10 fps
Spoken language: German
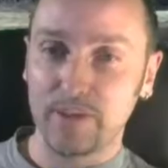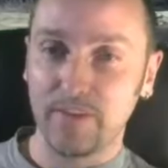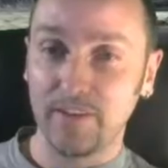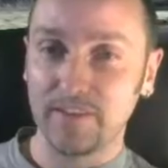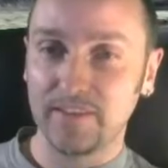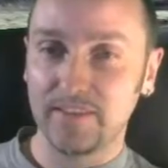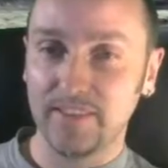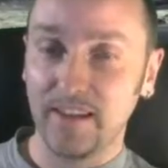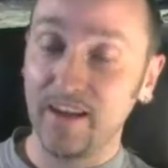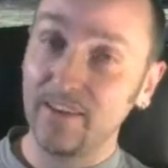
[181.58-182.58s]
gewartet.
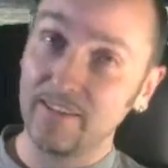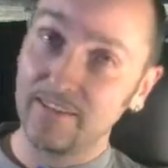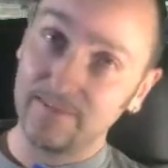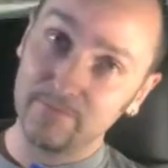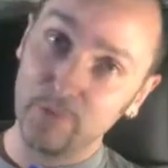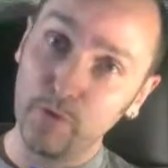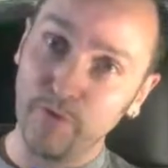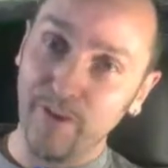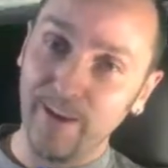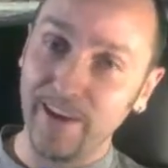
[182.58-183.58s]
Der Move
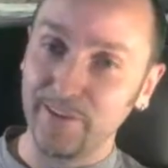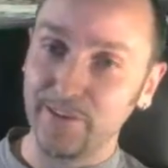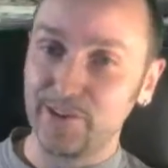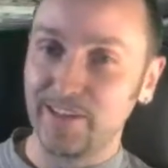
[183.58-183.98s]
war leider nicht